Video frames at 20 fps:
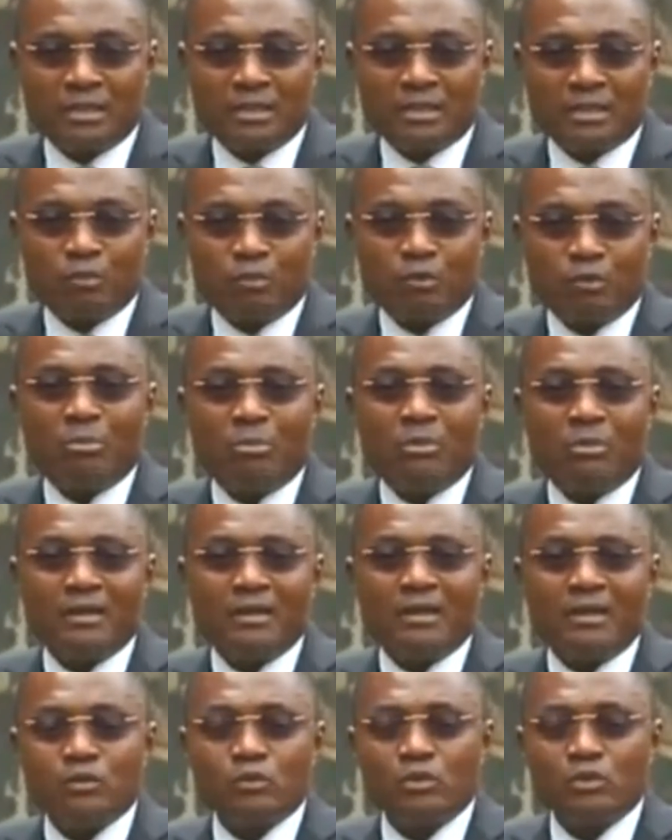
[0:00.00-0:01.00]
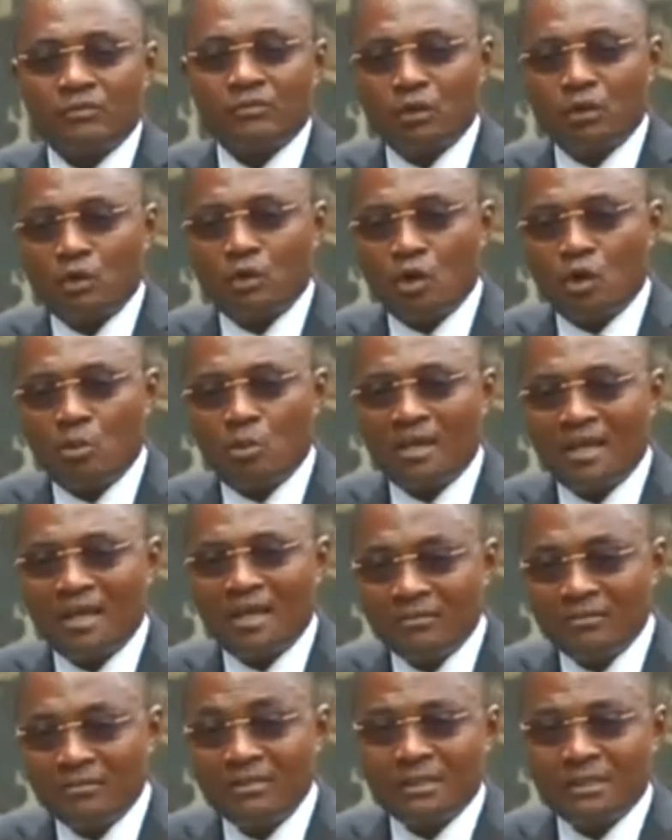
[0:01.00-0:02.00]
pour en parler, nous avions comme
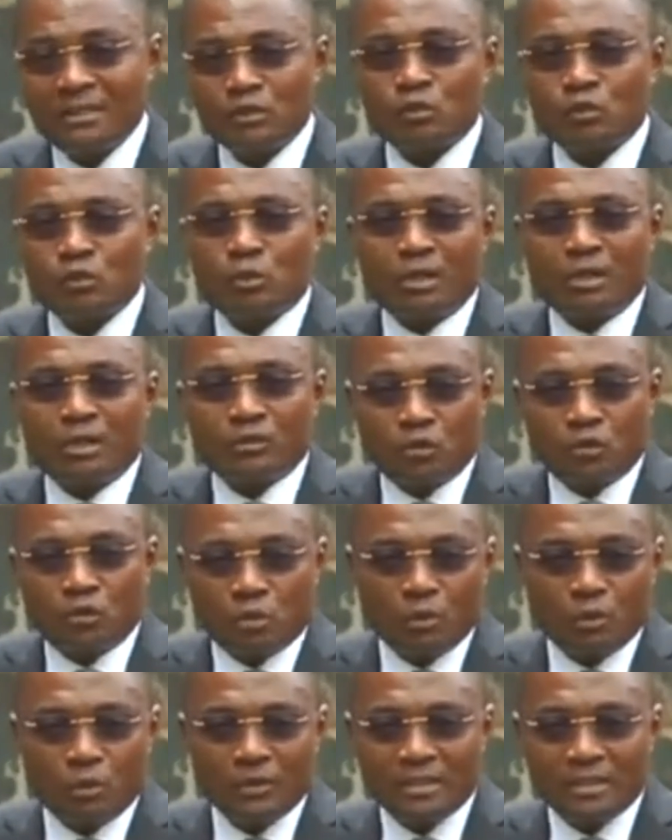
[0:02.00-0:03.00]
invité sur le plateau de politique